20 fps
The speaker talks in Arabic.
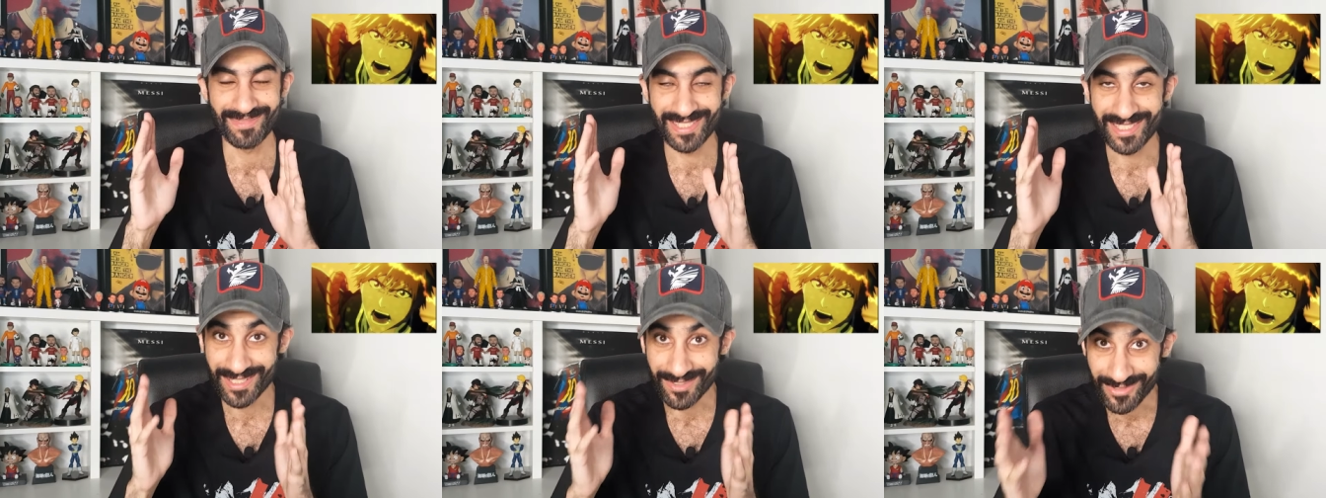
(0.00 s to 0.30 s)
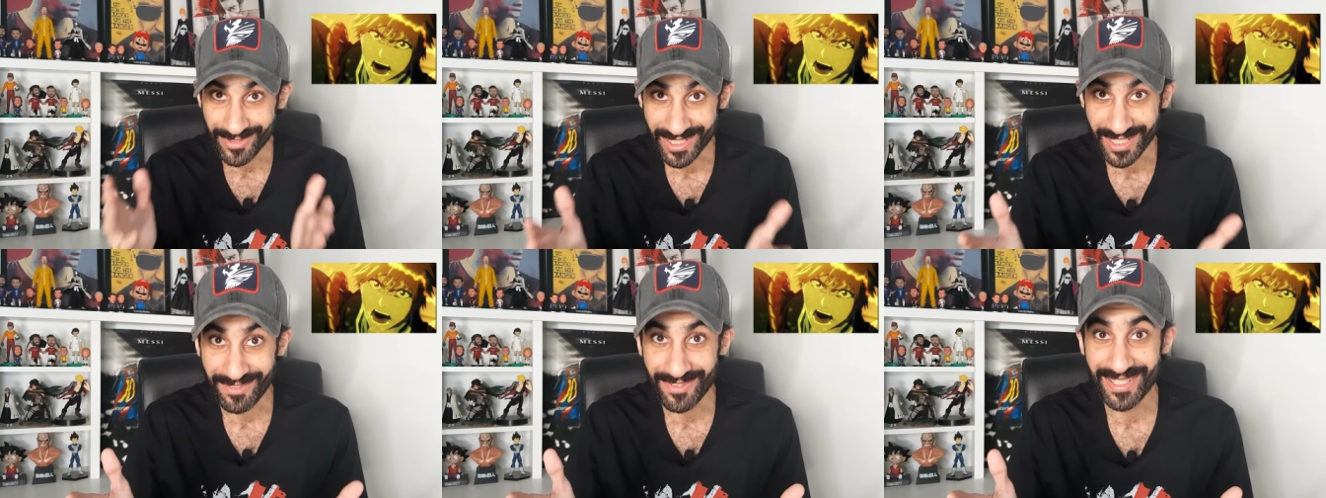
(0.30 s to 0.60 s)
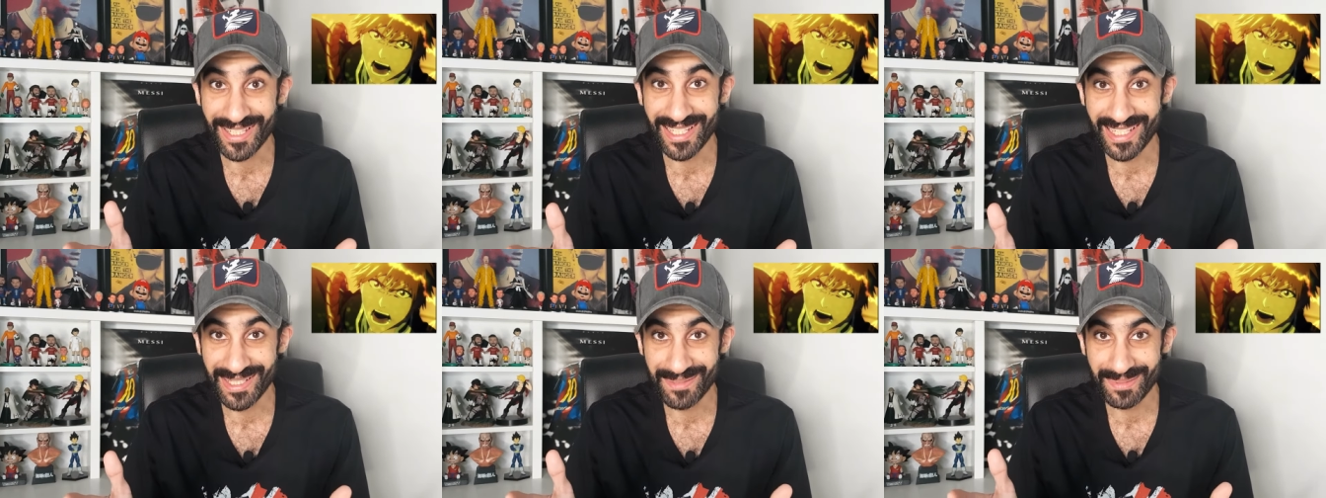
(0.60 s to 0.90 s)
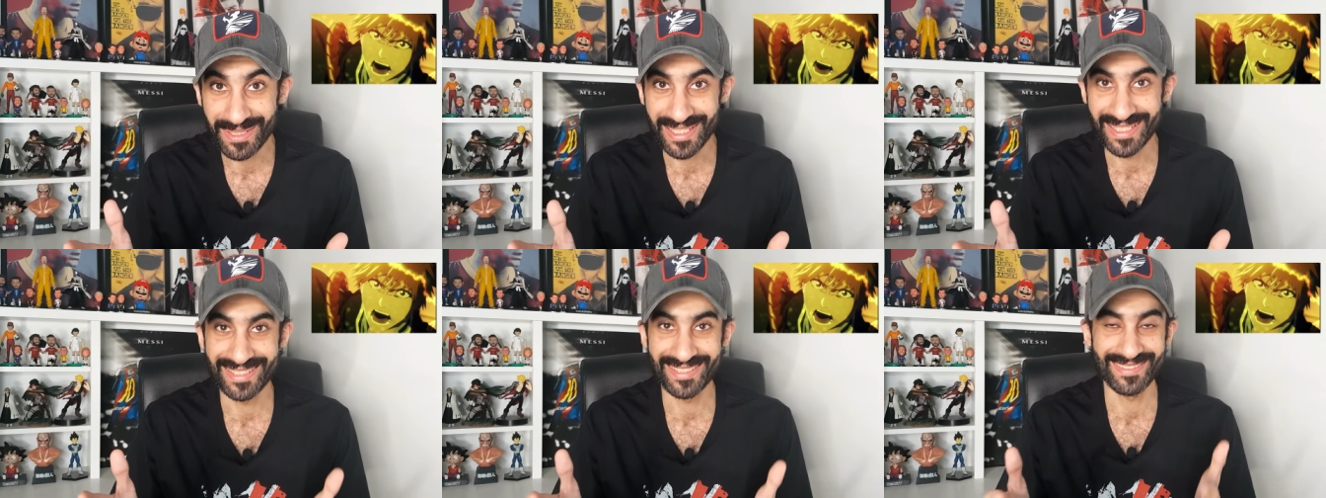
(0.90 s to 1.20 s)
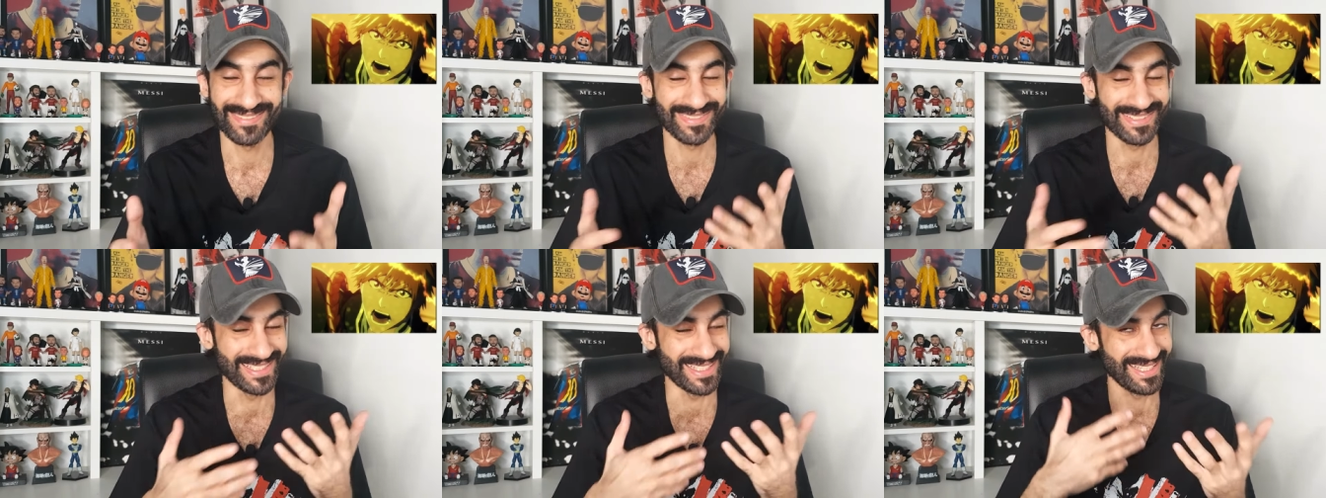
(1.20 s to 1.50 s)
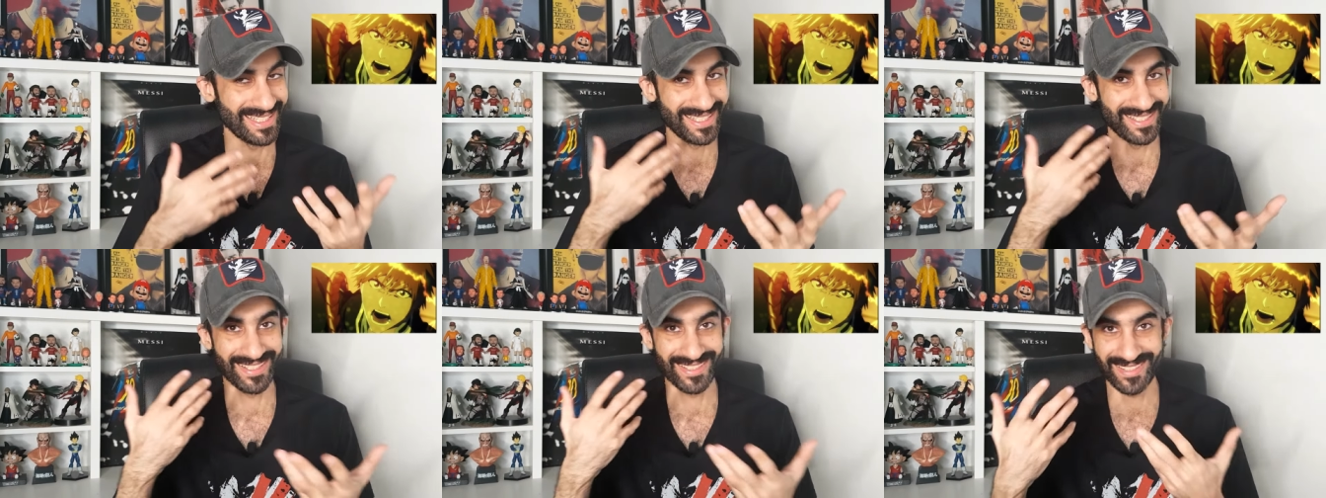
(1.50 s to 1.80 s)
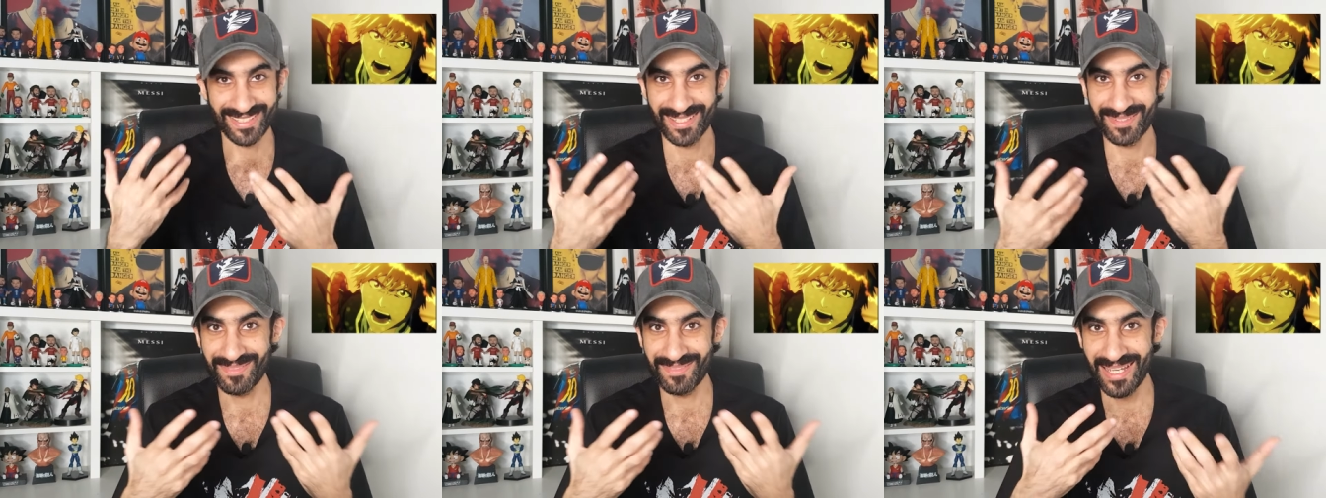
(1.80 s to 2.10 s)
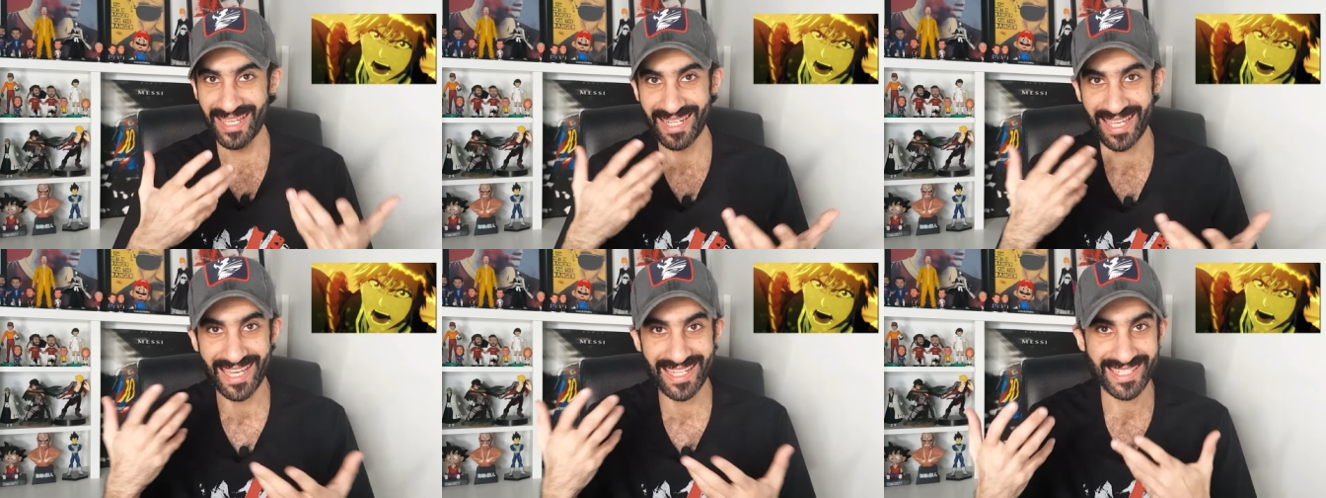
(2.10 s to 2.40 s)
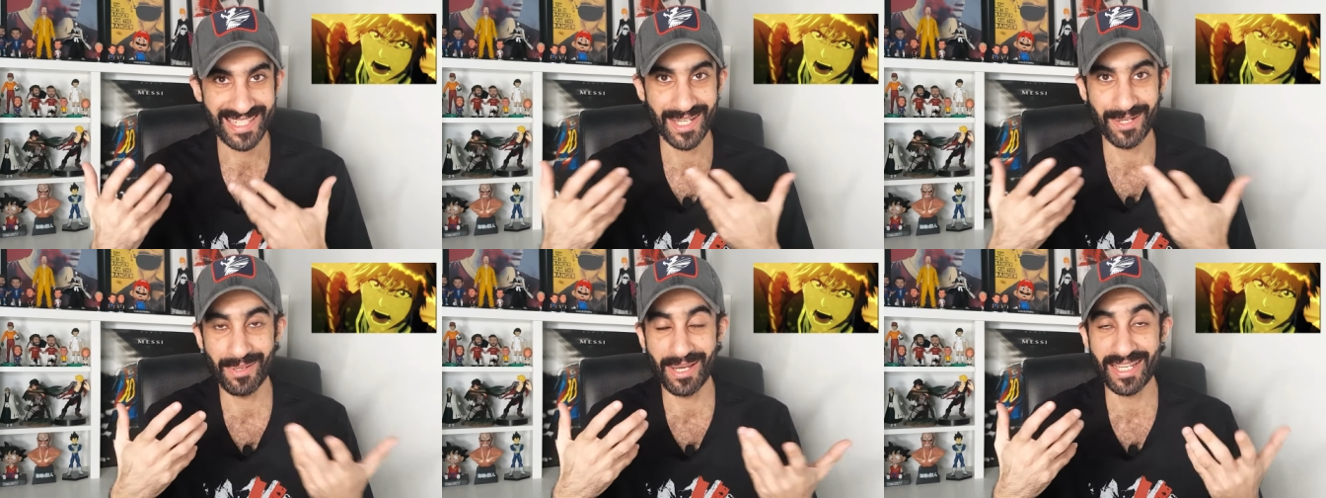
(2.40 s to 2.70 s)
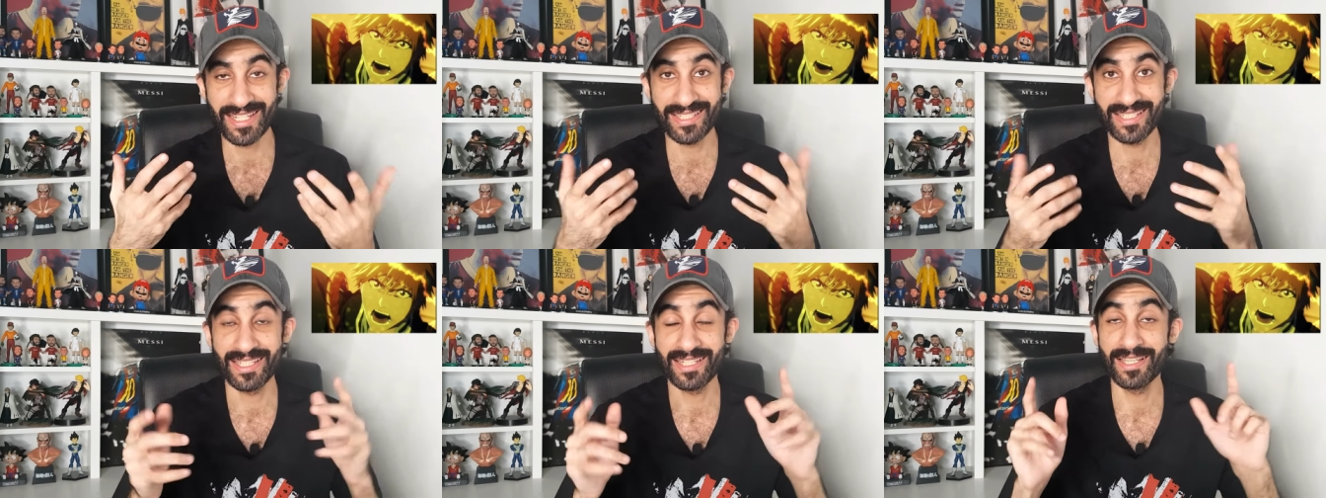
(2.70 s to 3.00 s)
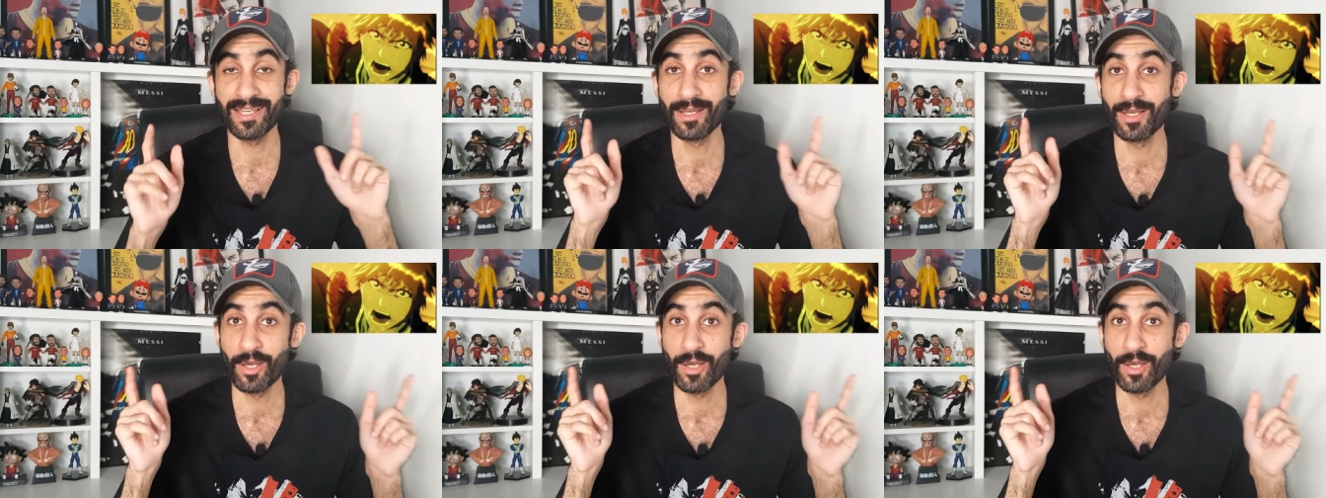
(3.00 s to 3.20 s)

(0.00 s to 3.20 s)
تشوفونها في الانمي فناطرين بعد اشياء واكشن